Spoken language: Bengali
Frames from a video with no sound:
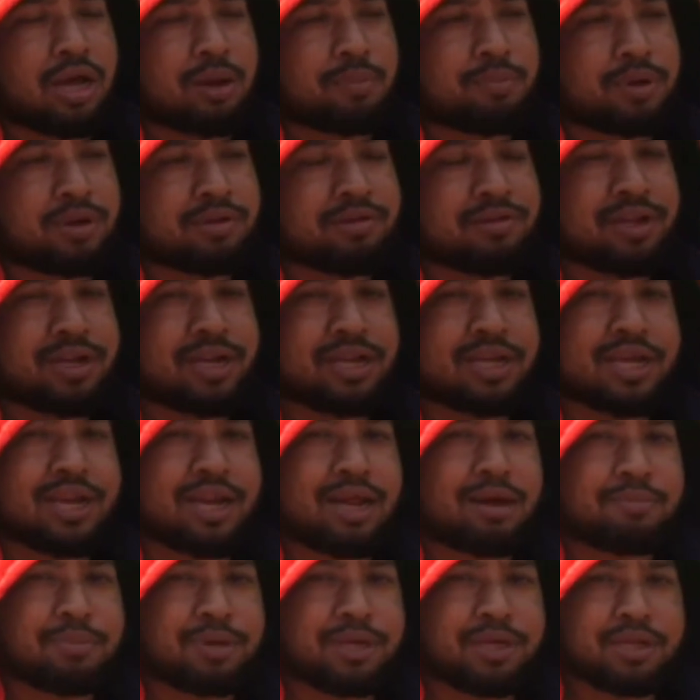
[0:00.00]
আপনারা জানেন
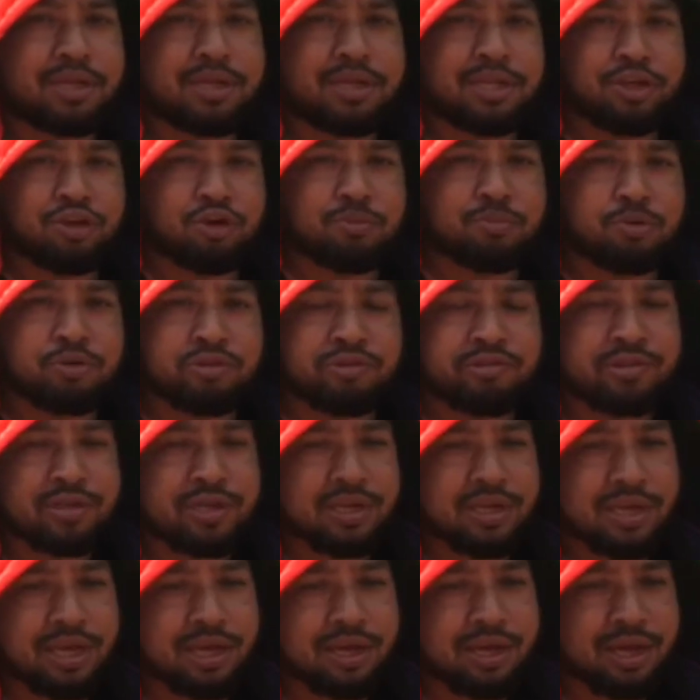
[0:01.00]
গ্রামের নিয়ম
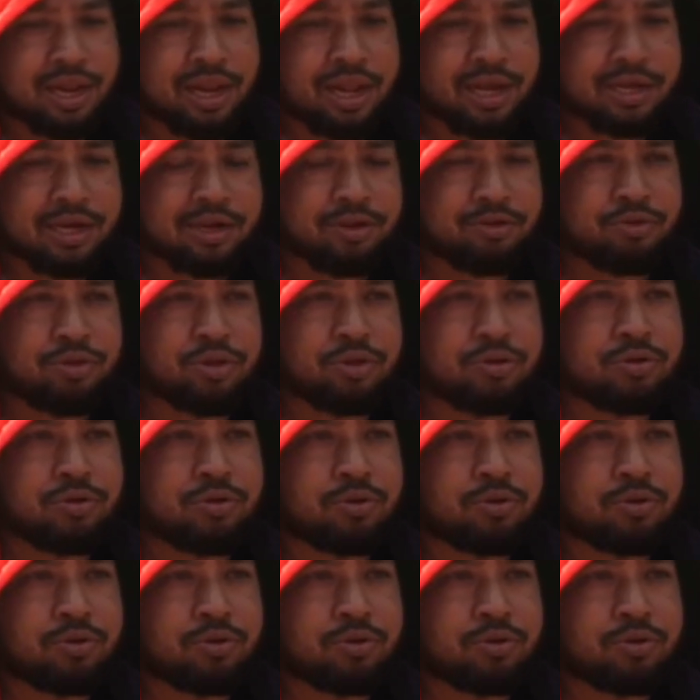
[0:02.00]
হচ্ছে এলাকার যদি